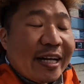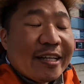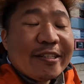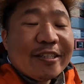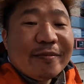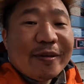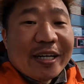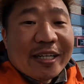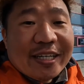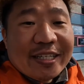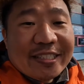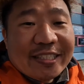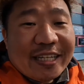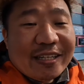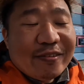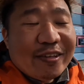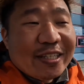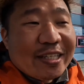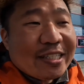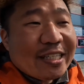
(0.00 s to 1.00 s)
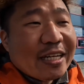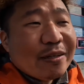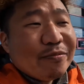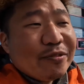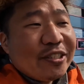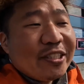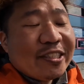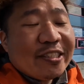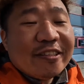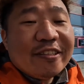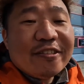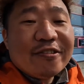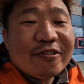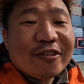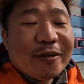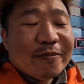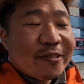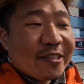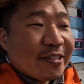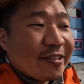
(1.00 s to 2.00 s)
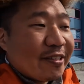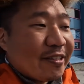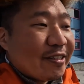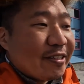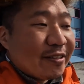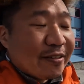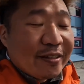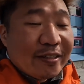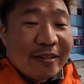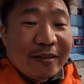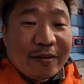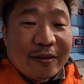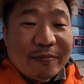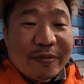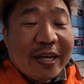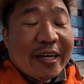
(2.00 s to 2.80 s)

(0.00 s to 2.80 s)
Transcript: 단점 한 가지라면 이제 창문을 뜯을 수가 없어서 어,